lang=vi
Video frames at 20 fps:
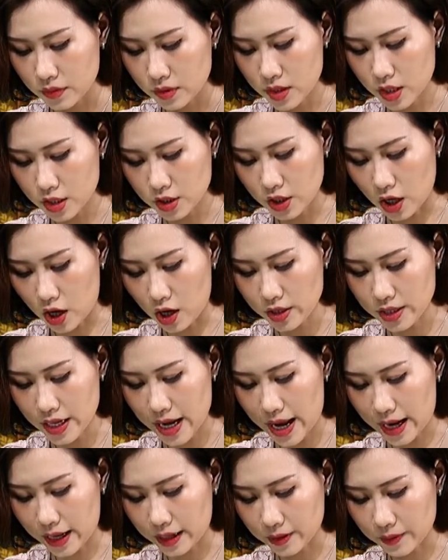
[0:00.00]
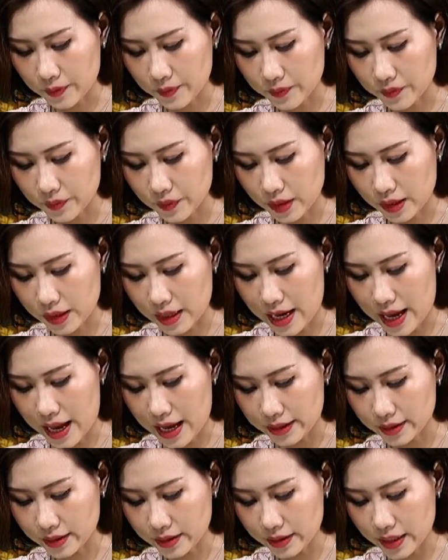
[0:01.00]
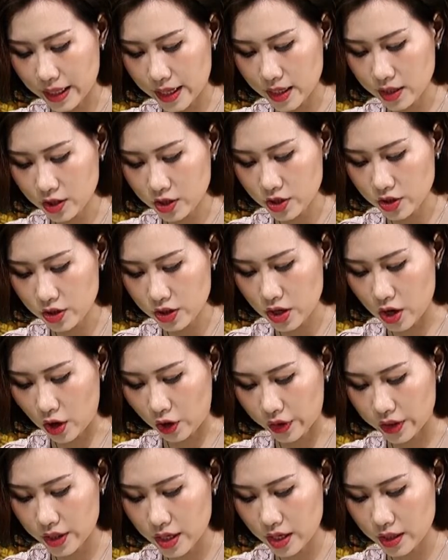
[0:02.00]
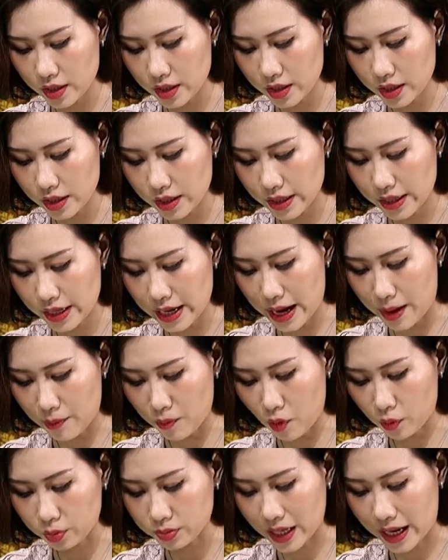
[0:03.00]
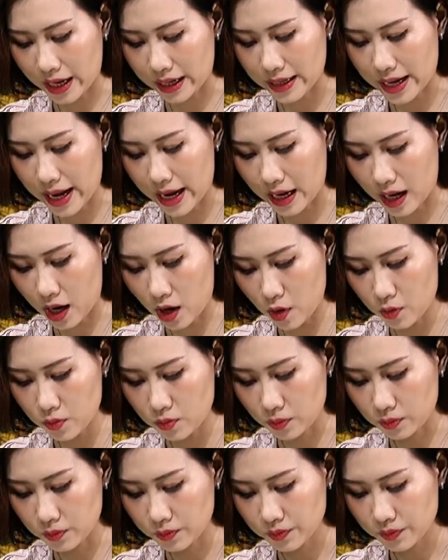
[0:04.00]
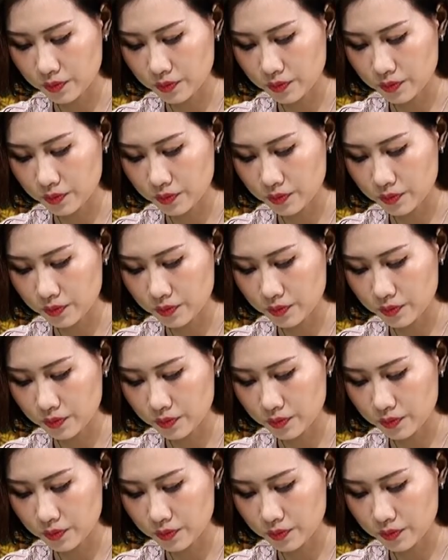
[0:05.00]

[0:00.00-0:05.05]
Nhưng rõ ràng là tiếng đứa gọi đến là một thằng đàn ông.